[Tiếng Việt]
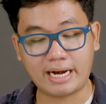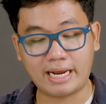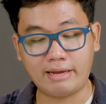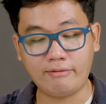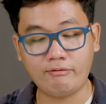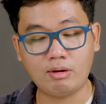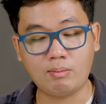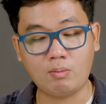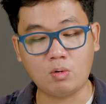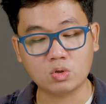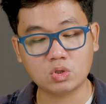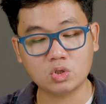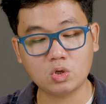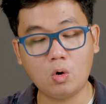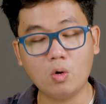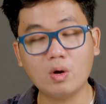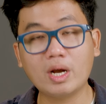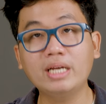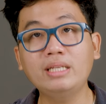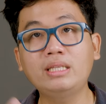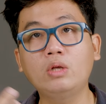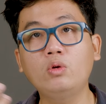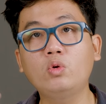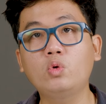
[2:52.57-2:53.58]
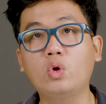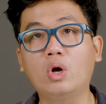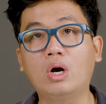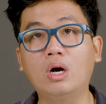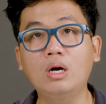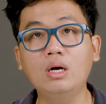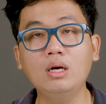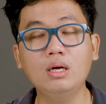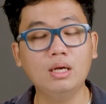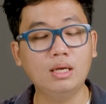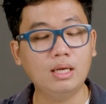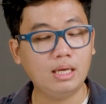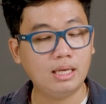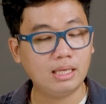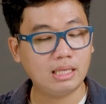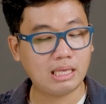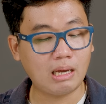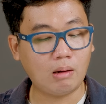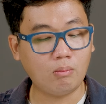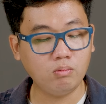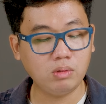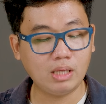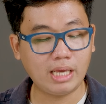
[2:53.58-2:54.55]
này, và một số cái tiêu chuẩn
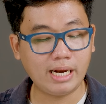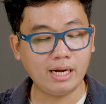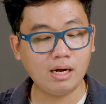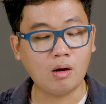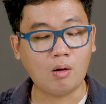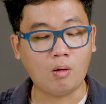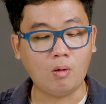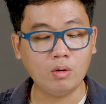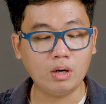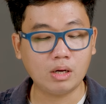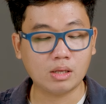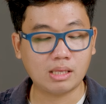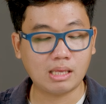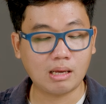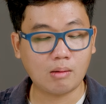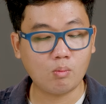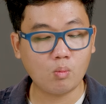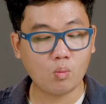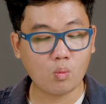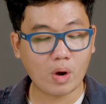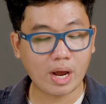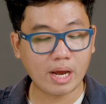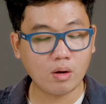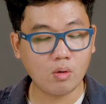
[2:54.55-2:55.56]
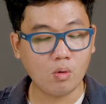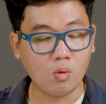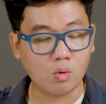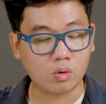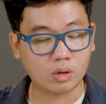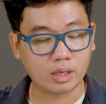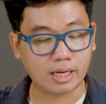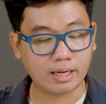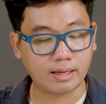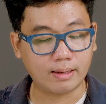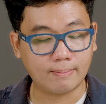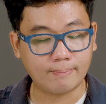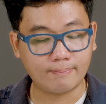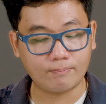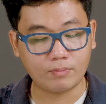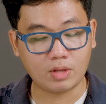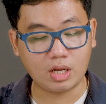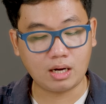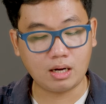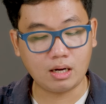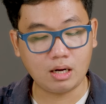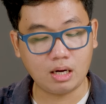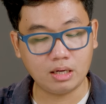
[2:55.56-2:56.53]
chống cháy nổ này, chống quá nguồn này.
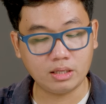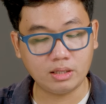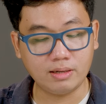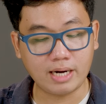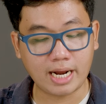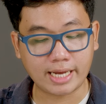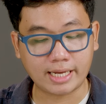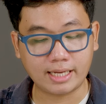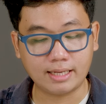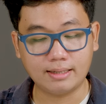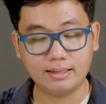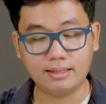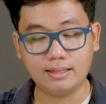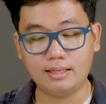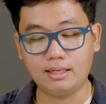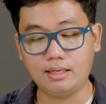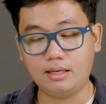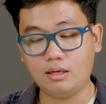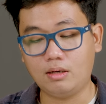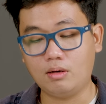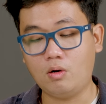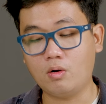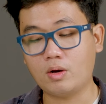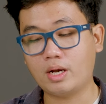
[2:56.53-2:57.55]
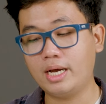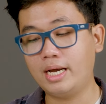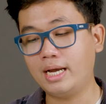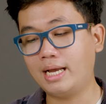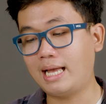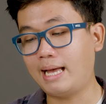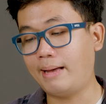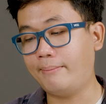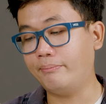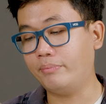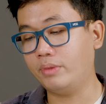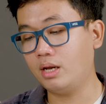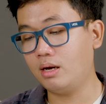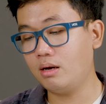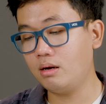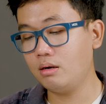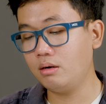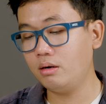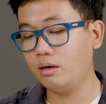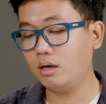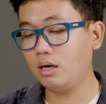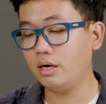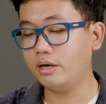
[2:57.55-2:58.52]
Đó, ở dưới đây. Ok, cầm
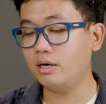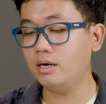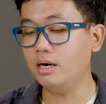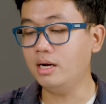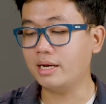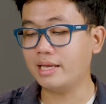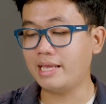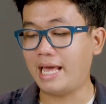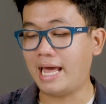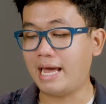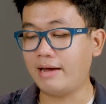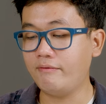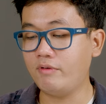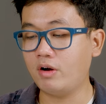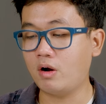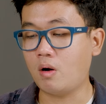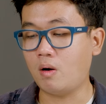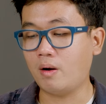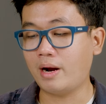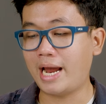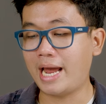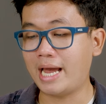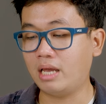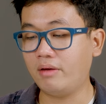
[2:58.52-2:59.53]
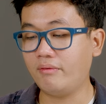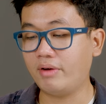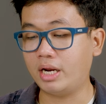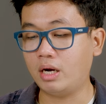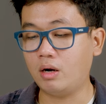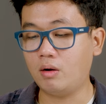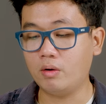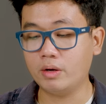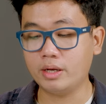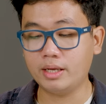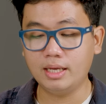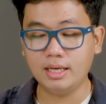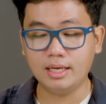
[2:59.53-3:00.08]
nó rất là đơn giản và gọn gàng như vậy thôi.